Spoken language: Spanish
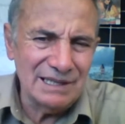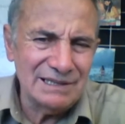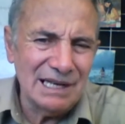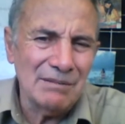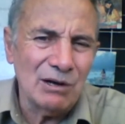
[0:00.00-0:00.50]

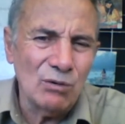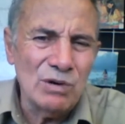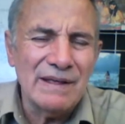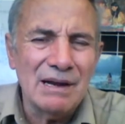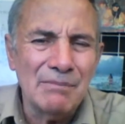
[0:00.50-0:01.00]
desde la
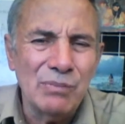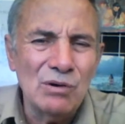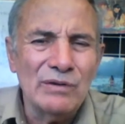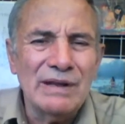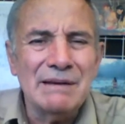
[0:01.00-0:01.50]
vacuna de la
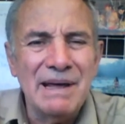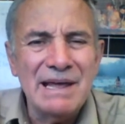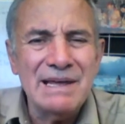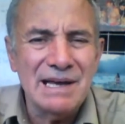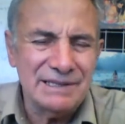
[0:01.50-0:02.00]
polio del
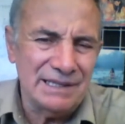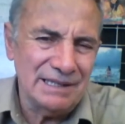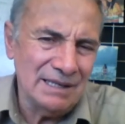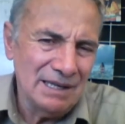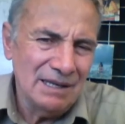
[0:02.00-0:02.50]

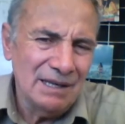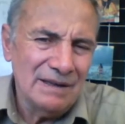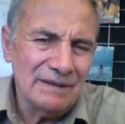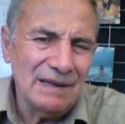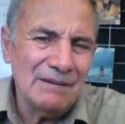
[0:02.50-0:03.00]
VIH,
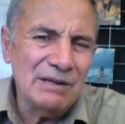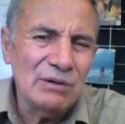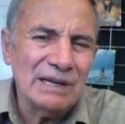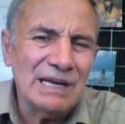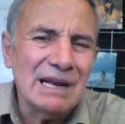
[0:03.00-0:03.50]

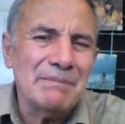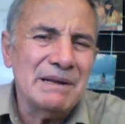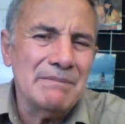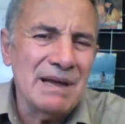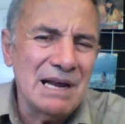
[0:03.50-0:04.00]
debido a que la
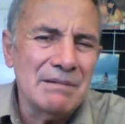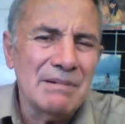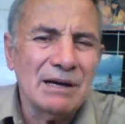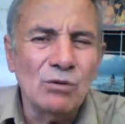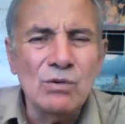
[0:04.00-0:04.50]
primera
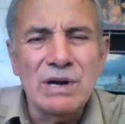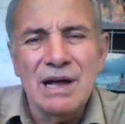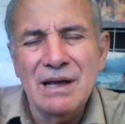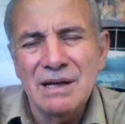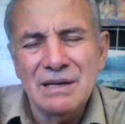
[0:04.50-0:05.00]

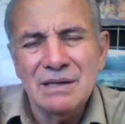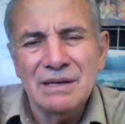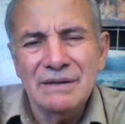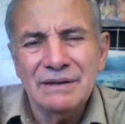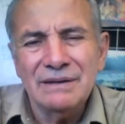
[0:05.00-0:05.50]
vacuna
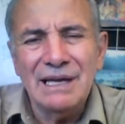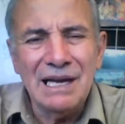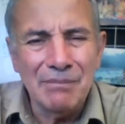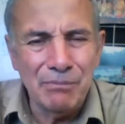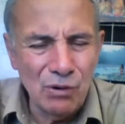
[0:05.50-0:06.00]

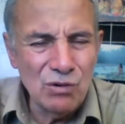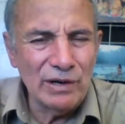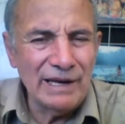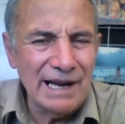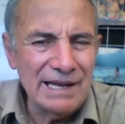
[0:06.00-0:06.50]
de la
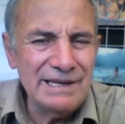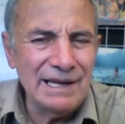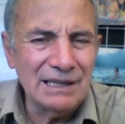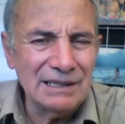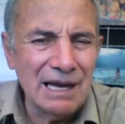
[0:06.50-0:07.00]
polio que era
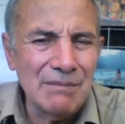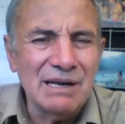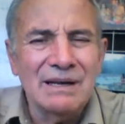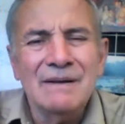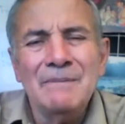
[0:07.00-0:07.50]

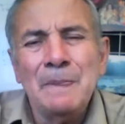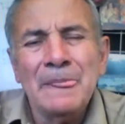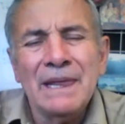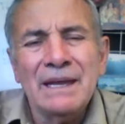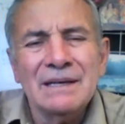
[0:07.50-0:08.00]
inyectable
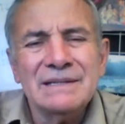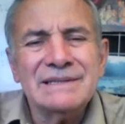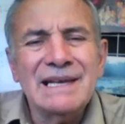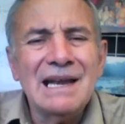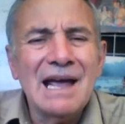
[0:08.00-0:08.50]

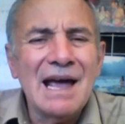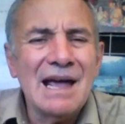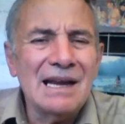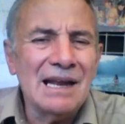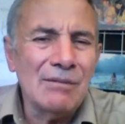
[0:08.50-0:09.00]
se
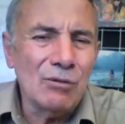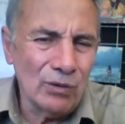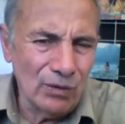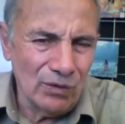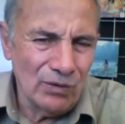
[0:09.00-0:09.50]
la
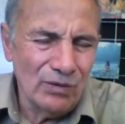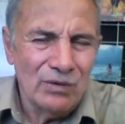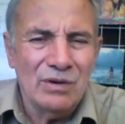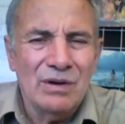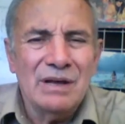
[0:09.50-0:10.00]
elaboró
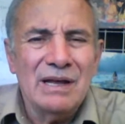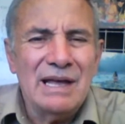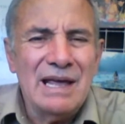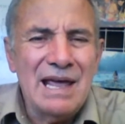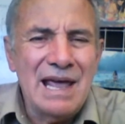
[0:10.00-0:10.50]

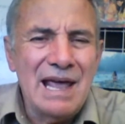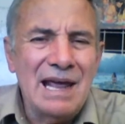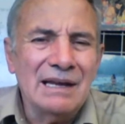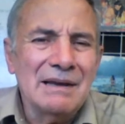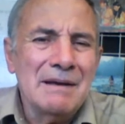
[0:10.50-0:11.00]

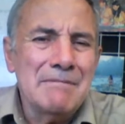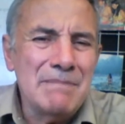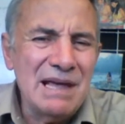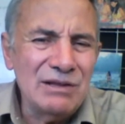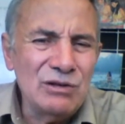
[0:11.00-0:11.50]
en
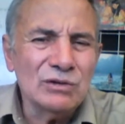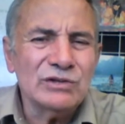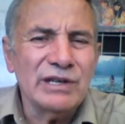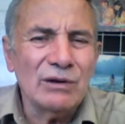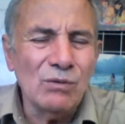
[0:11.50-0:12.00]

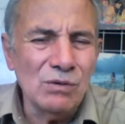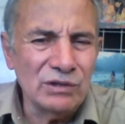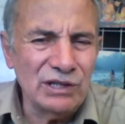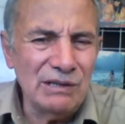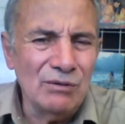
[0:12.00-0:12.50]
medios de
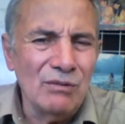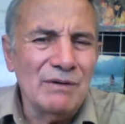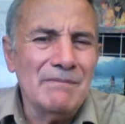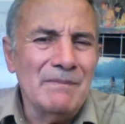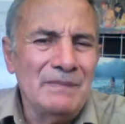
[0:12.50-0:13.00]
cultivo
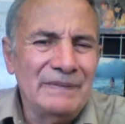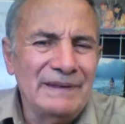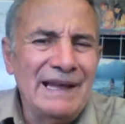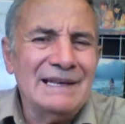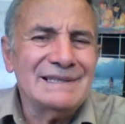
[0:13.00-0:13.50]

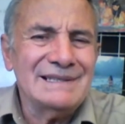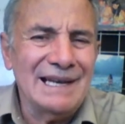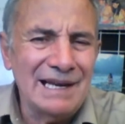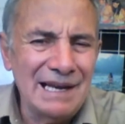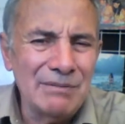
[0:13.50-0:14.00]
de
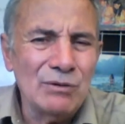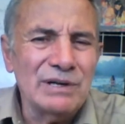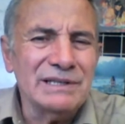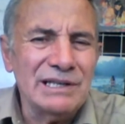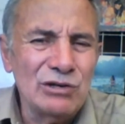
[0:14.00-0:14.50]

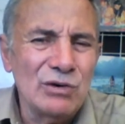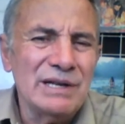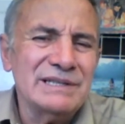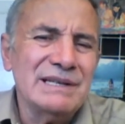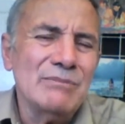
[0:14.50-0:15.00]
cerebro y
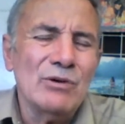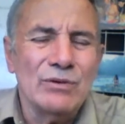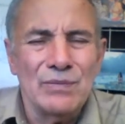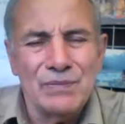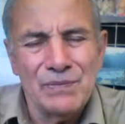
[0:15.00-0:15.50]
riñones de
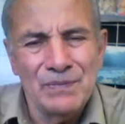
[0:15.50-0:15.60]
mono,